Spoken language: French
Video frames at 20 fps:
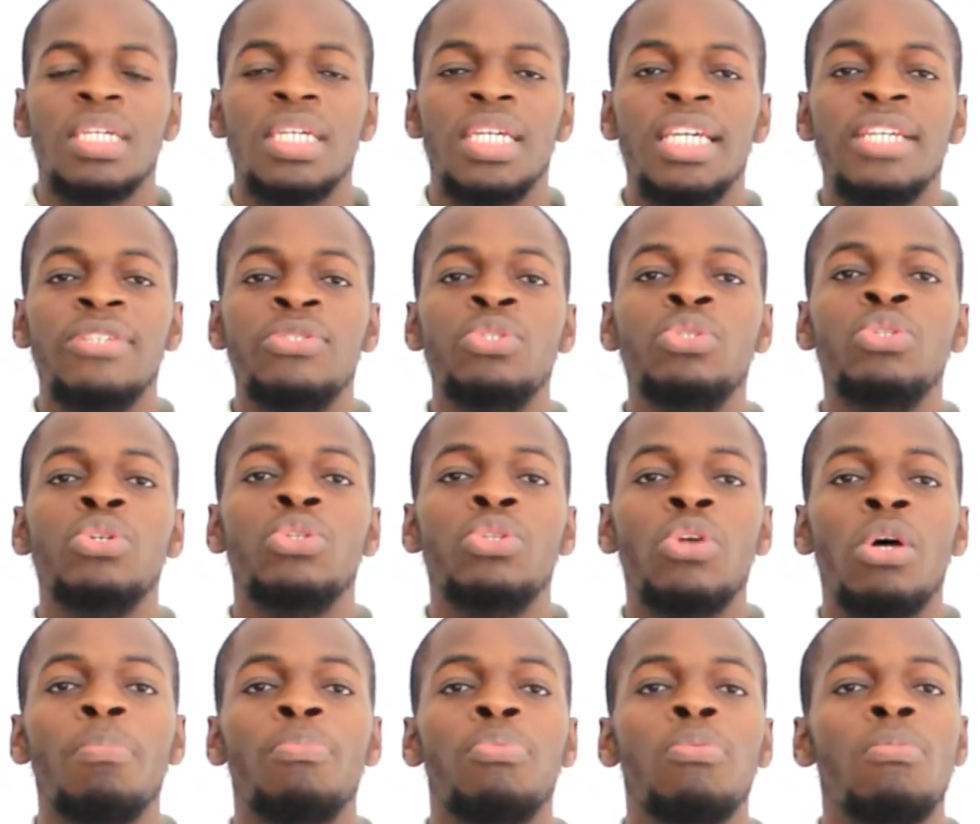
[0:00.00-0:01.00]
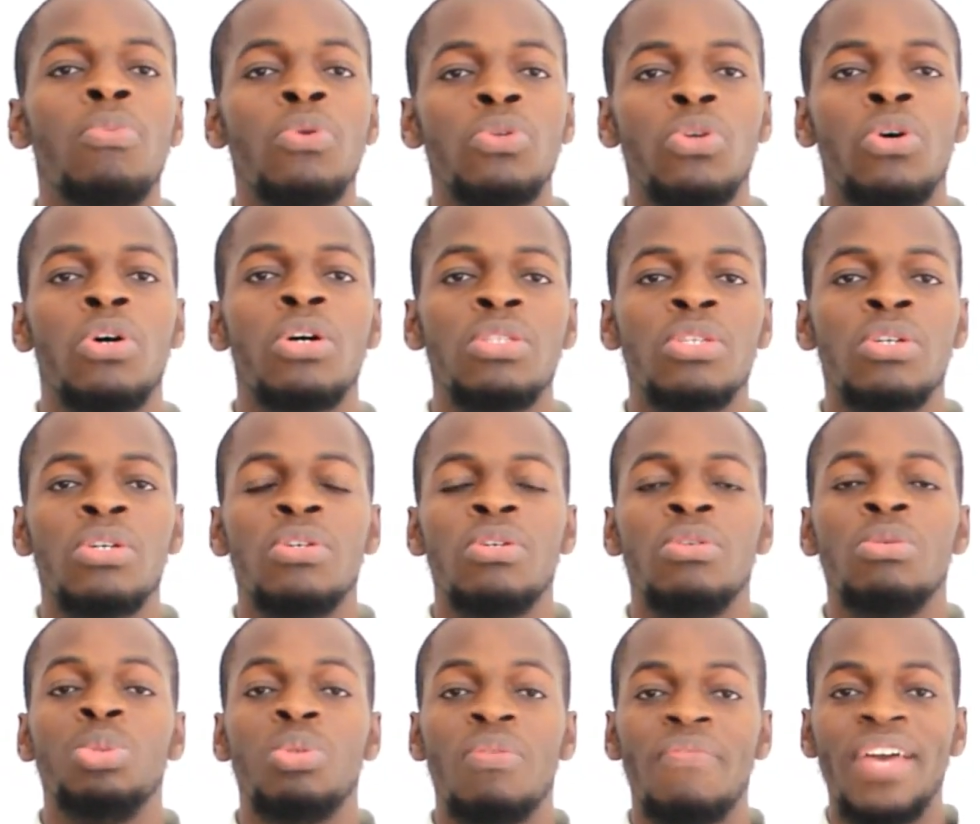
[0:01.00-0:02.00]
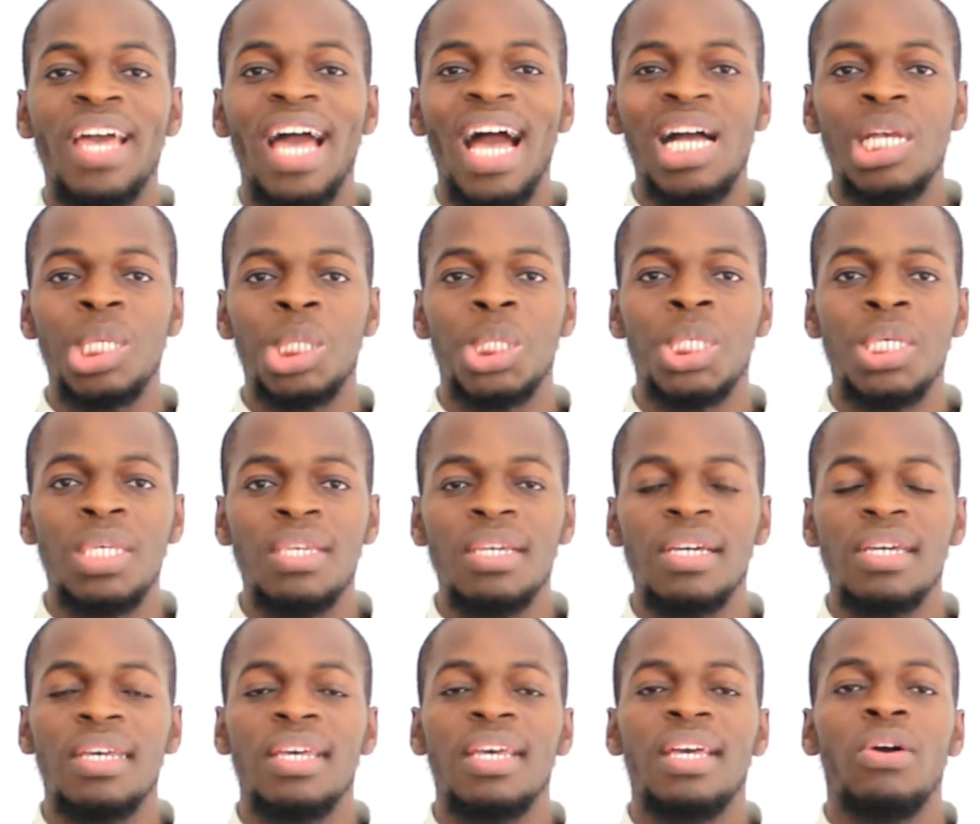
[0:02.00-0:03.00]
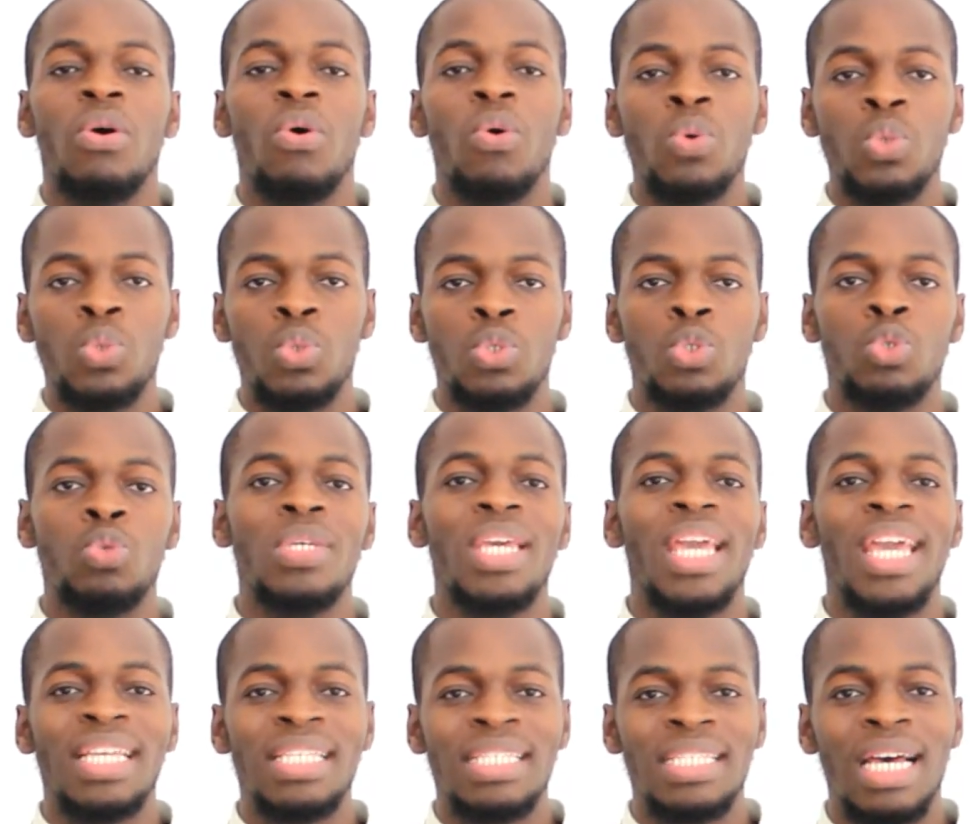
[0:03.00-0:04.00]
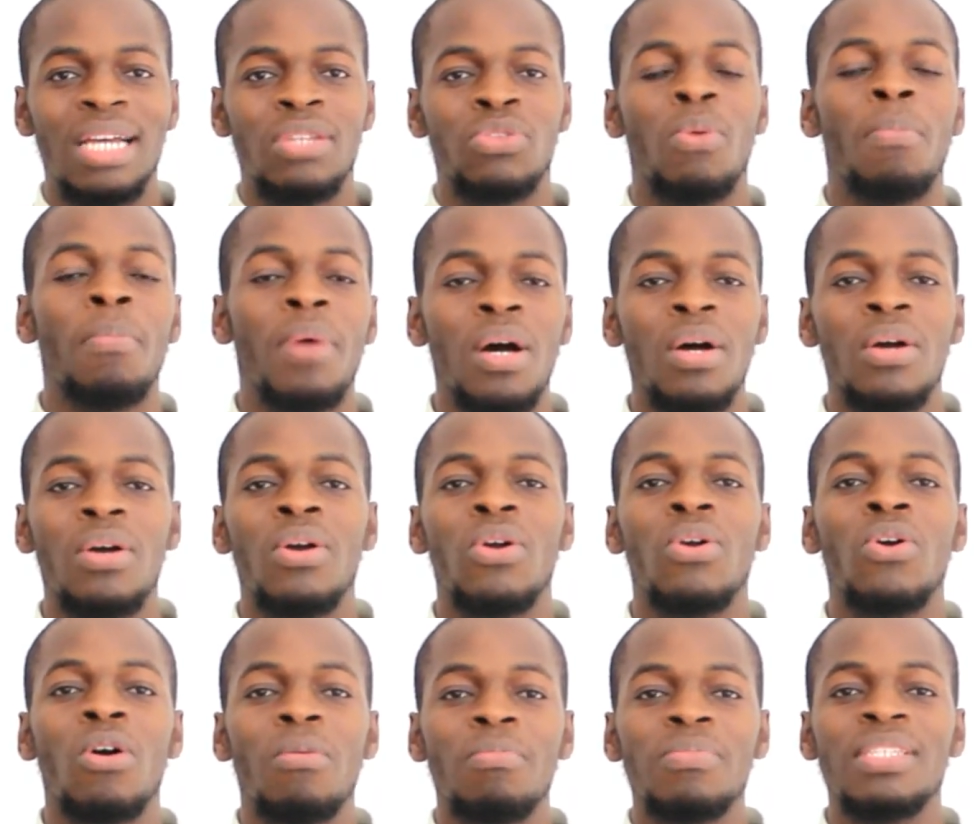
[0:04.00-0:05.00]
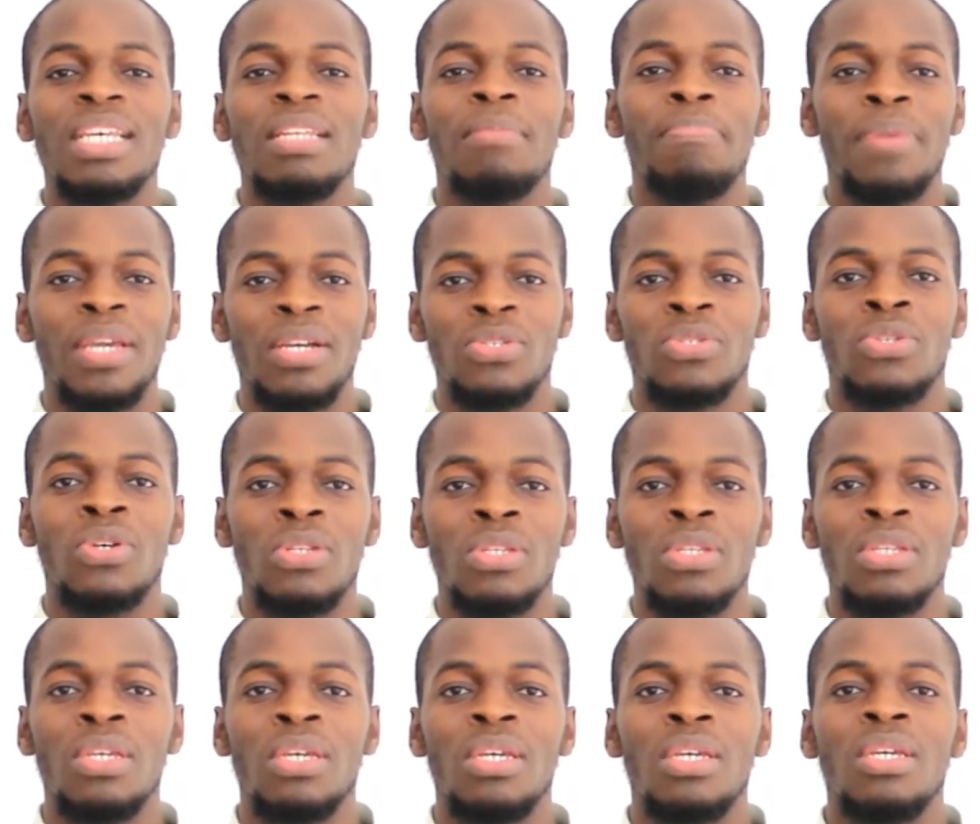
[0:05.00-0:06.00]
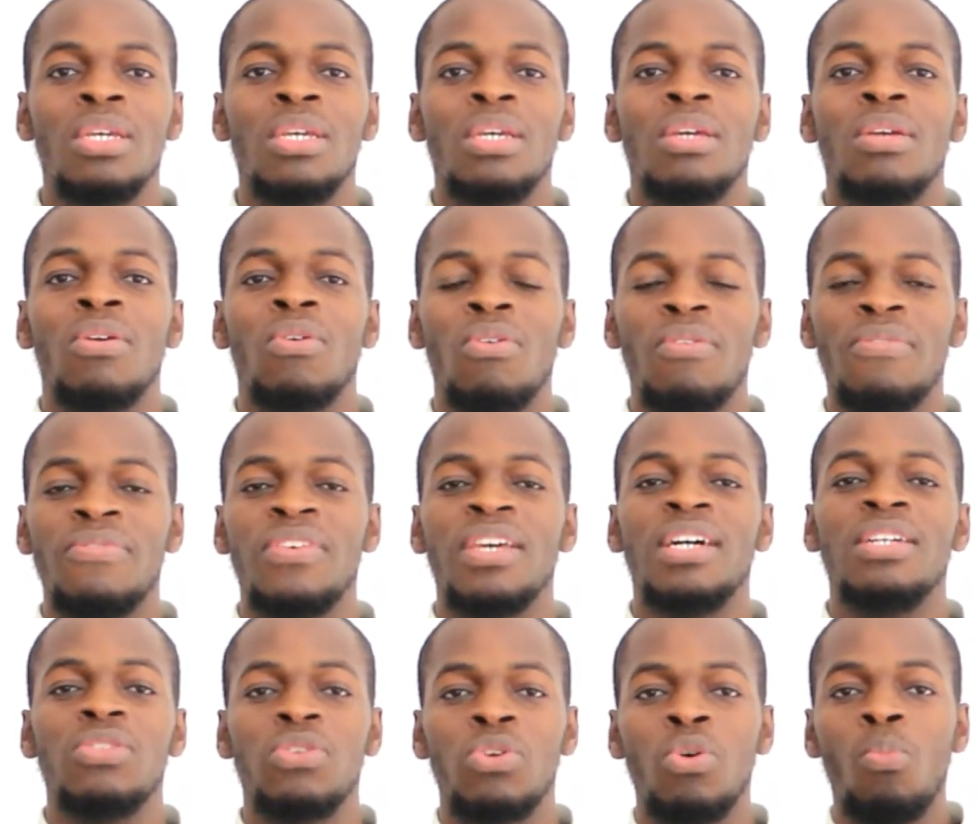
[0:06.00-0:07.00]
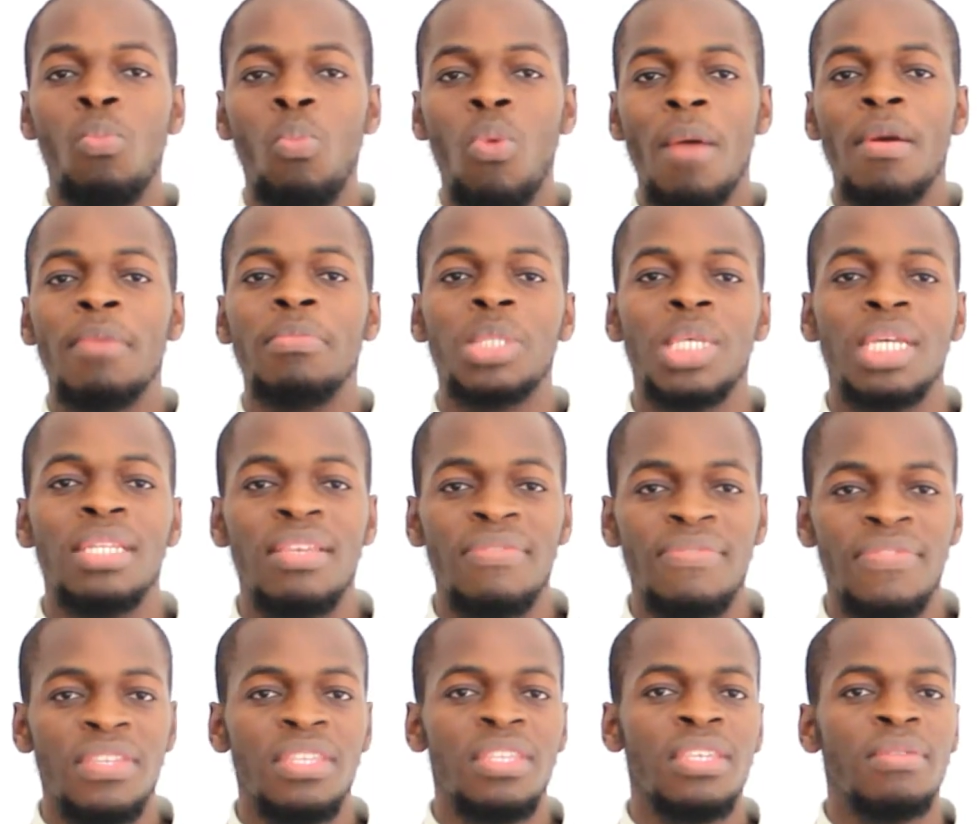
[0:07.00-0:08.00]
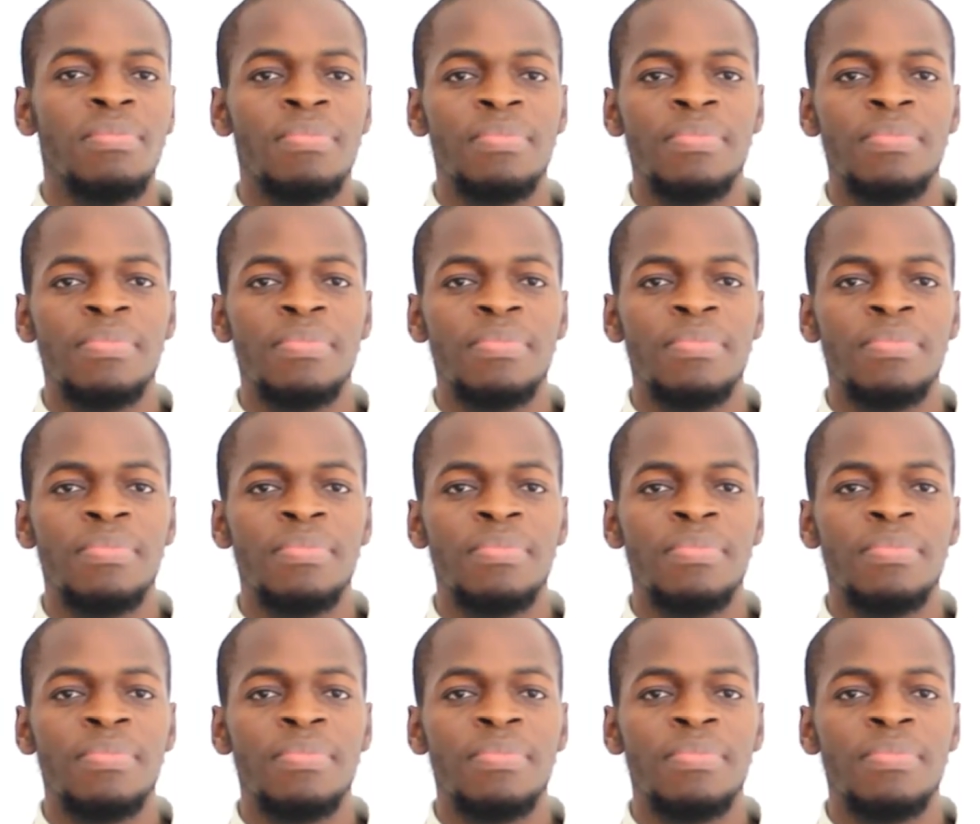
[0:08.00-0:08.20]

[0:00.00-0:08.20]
et tu te donnes pour mot d'ordre, je vais agir aujourd'hui exactement comme cette personne confiante que moi-même j'ai définie.